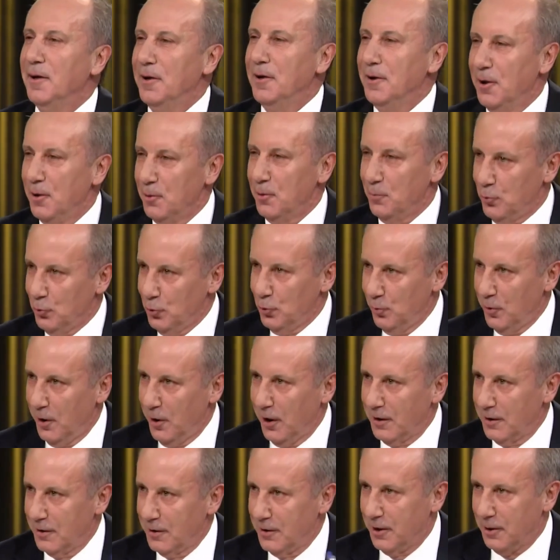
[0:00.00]
Ee, bunu bir
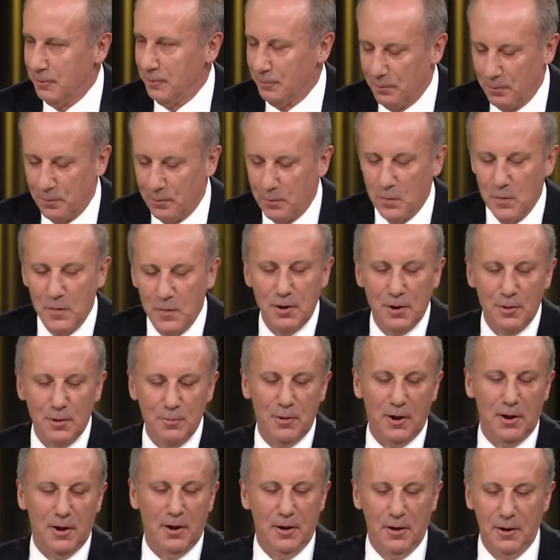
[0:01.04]
halledelim. Tamam.
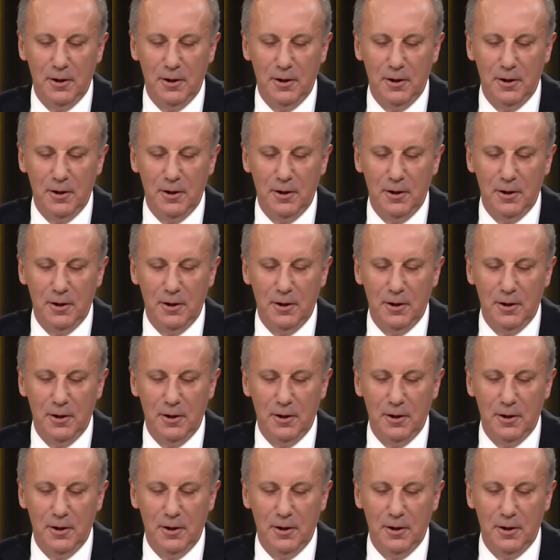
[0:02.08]
Şimdi